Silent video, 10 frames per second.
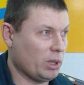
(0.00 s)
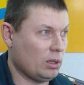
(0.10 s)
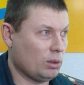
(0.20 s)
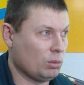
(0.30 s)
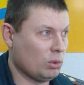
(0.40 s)

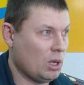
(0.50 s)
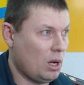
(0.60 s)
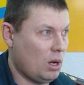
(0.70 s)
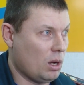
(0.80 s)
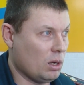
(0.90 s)
Поэтому
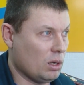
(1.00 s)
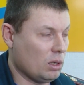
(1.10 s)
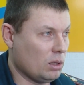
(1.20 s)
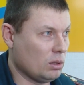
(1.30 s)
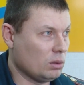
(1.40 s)

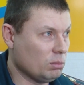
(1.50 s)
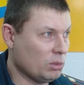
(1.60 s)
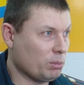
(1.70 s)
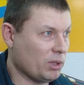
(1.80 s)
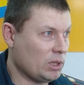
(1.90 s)
э,
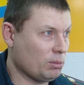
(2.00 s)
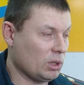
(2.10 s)
мы по всем